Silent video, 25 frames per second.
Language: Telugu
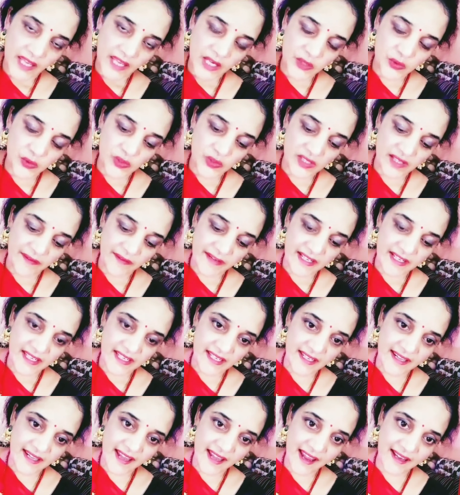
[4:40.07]
నేను
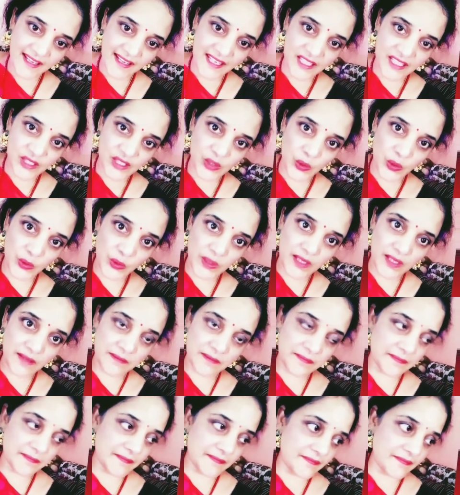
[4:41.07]
చూసేవన్నీ నాకే
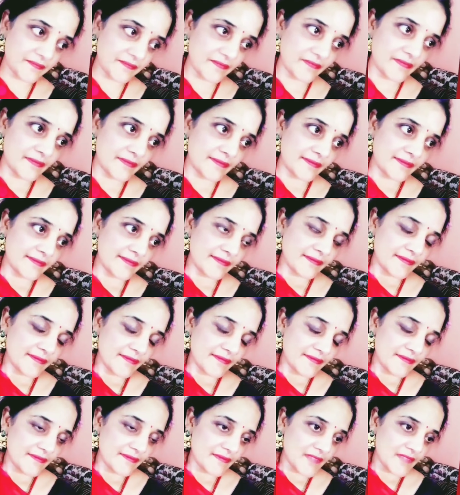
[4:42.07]
సొంతం
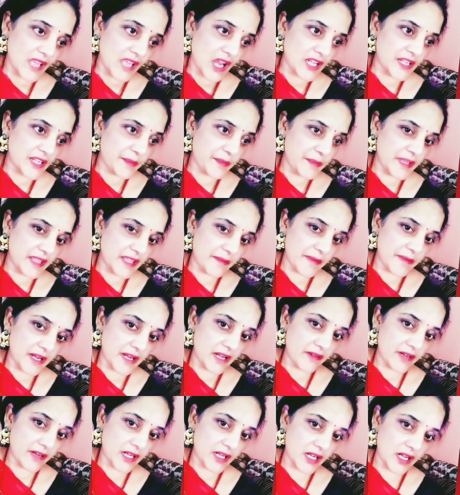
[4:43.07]
వాటి మీద
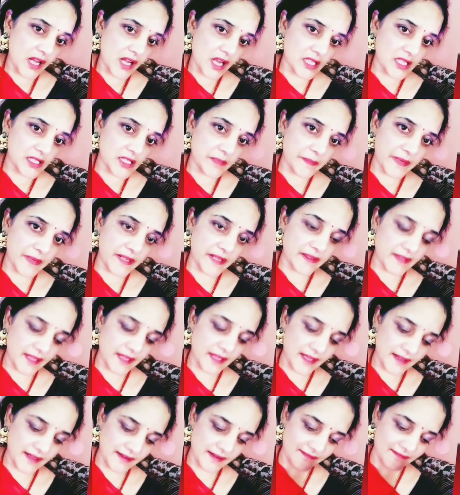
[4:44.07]
మరెవరైనా
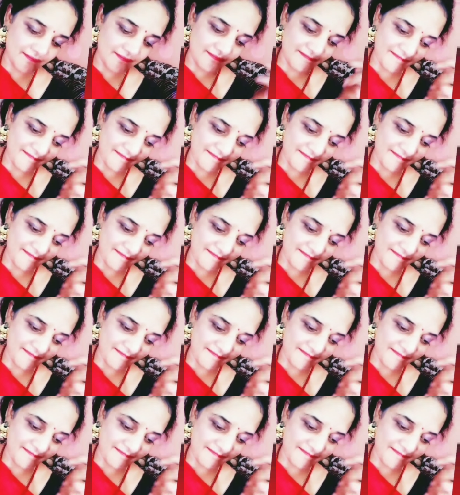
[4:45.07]
ఆశపడితే